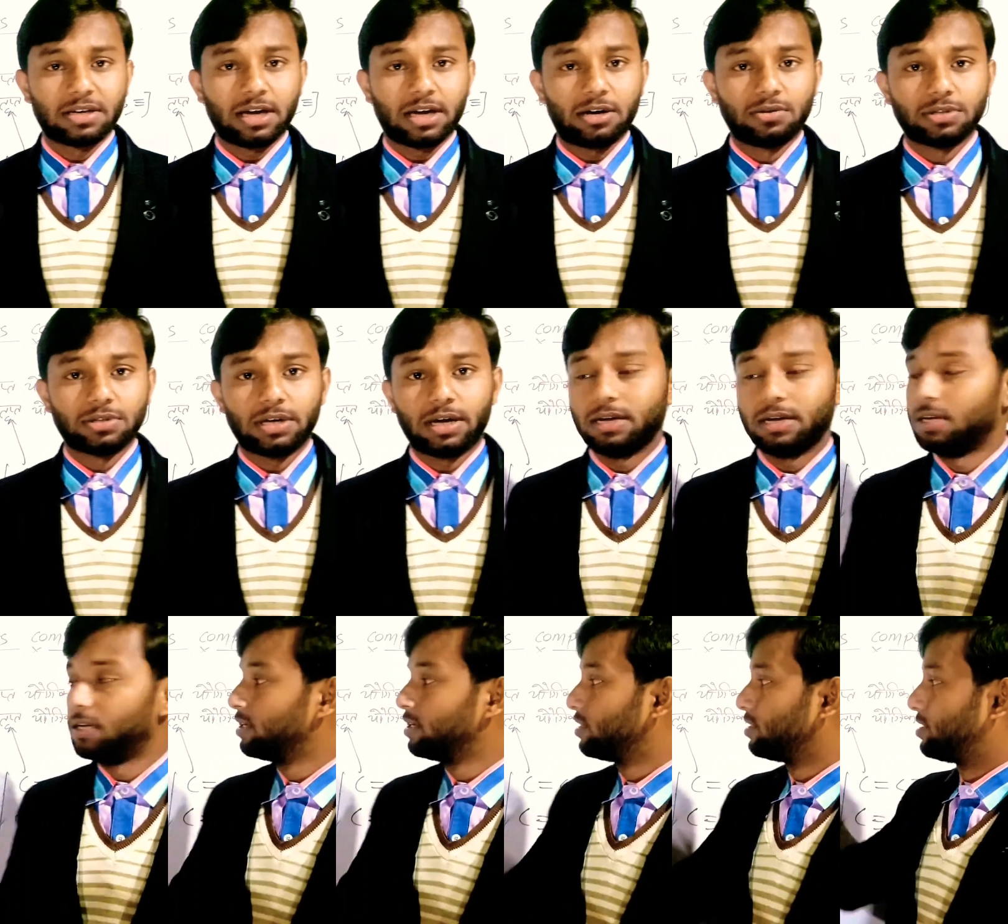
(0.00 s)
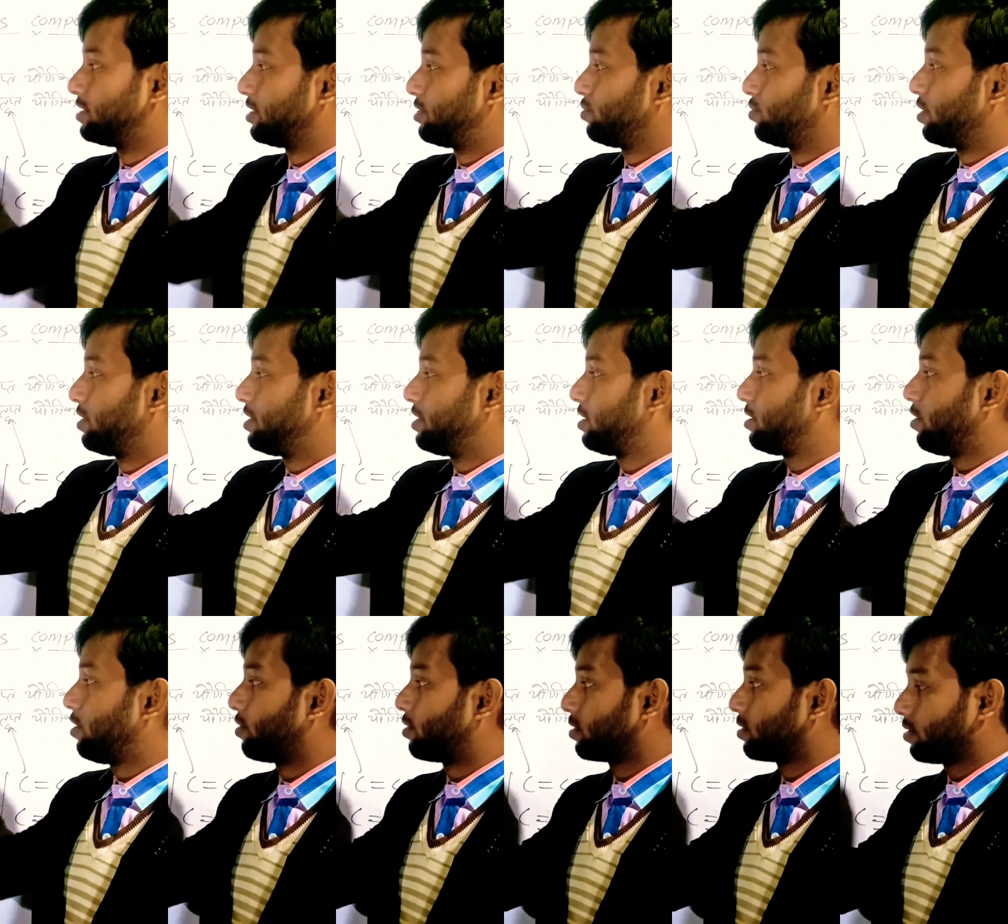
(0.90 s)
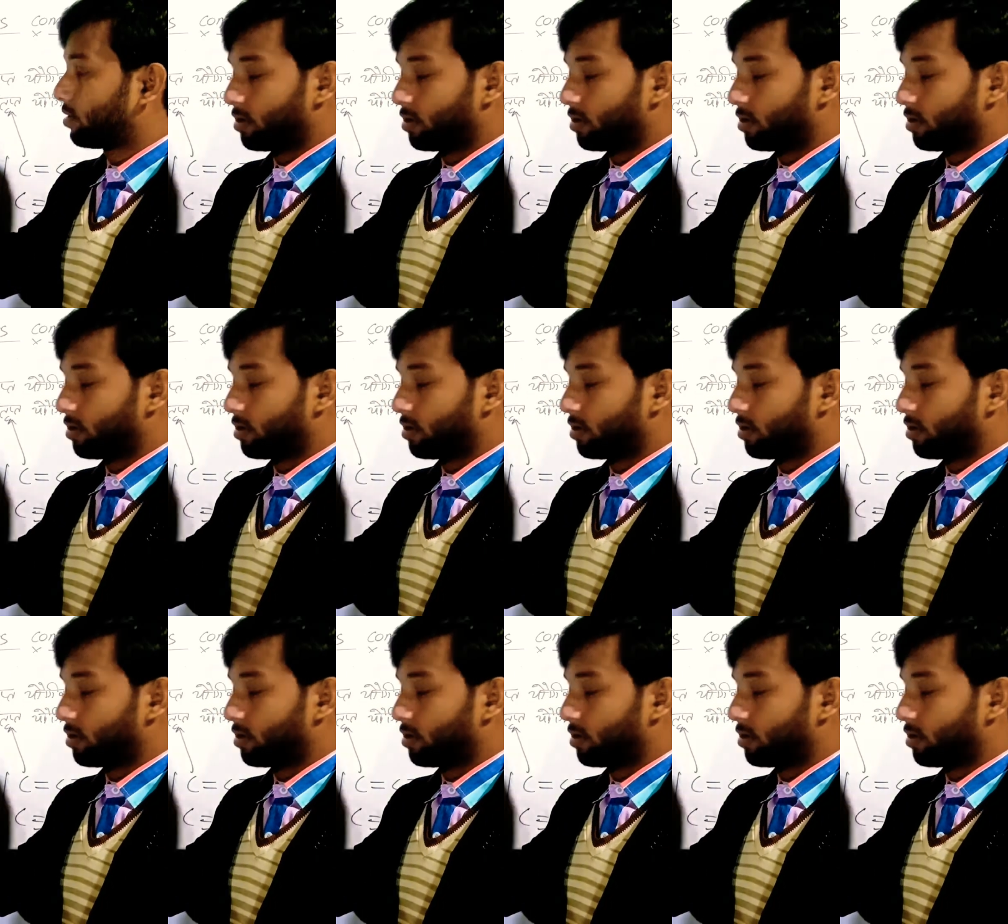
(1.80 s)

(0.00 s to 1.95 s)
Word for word: क्या होता है सेचुरेटेड और